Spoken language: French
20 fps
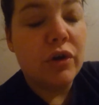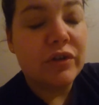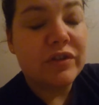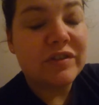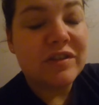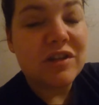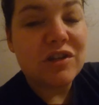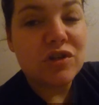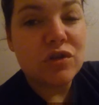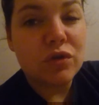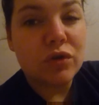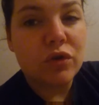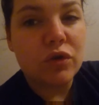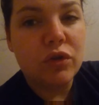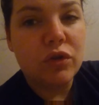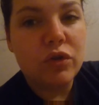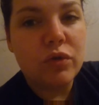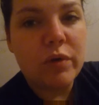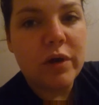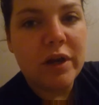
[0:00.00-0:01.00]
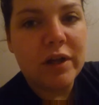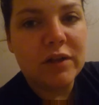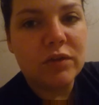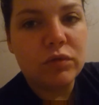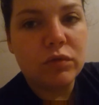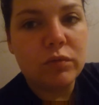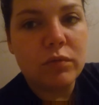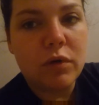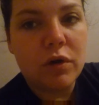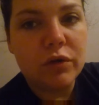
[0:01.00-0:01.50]
sachant que Noël
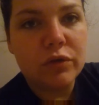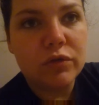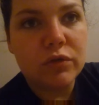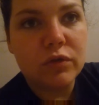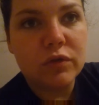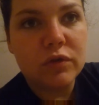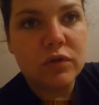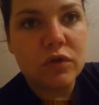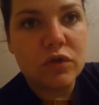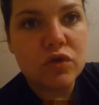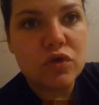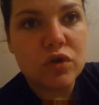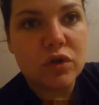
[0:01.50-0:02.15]
tombe entre temps,